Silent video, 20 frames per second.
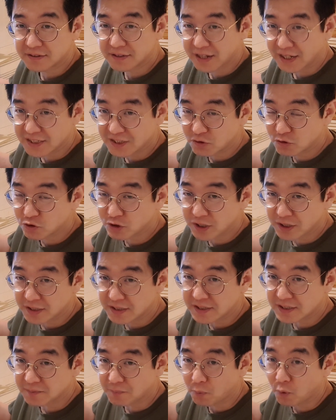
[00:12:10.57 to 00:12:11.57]
단순히
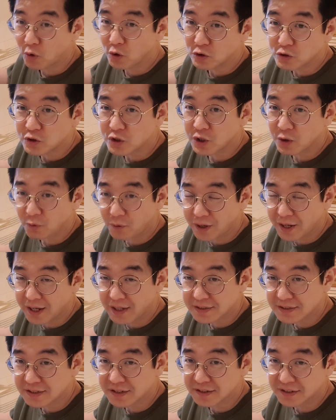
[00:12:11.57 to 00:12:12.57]
진짜 보여주기 위한
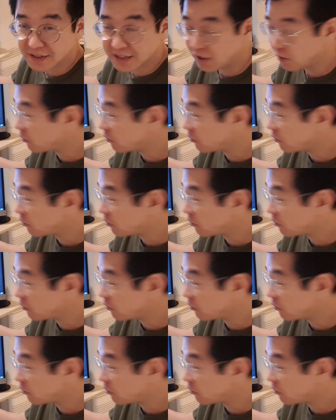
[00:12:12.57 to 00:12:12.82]
성능의